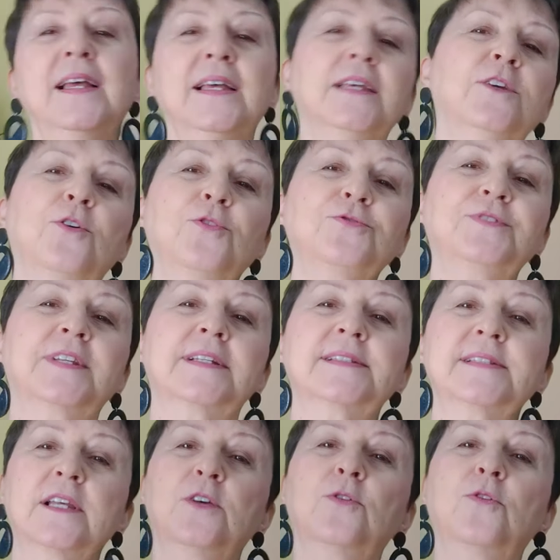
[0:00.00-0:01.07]
Em
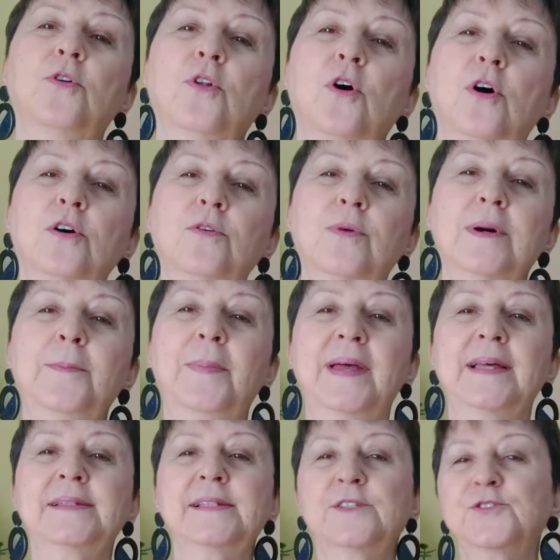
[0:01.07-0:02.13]
outras, eu coloco a peça